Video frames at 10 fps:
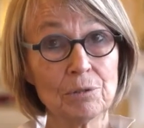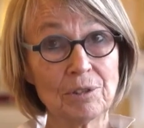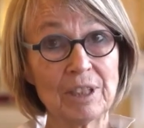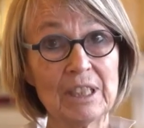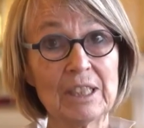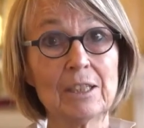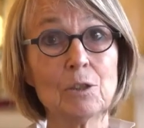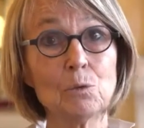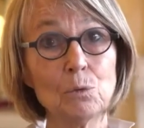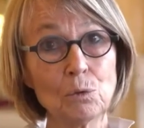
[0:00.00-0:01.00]
fait
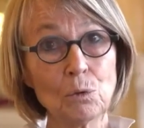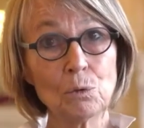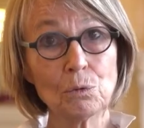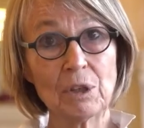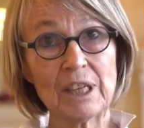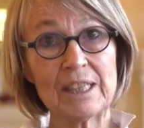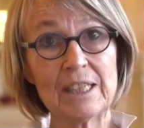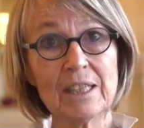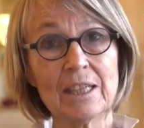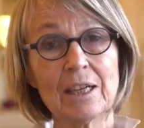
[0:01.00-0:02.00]
tout au long de
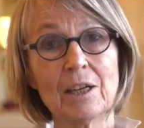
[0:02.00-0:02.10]
l'année